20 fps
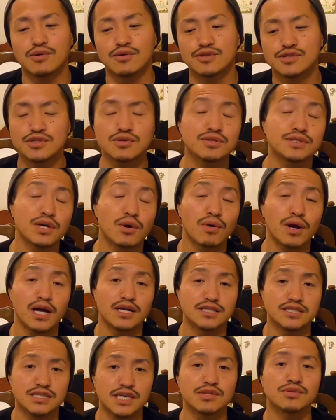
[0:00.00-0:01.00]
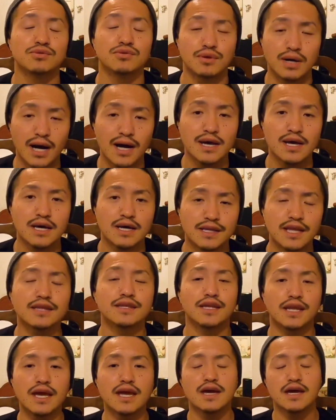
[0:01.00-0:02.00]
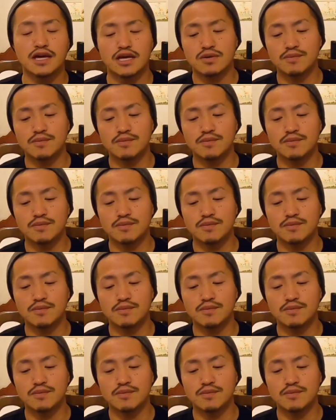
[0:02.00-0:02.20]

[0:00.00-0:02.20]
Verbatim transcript: の強さを感じたというかなんでね、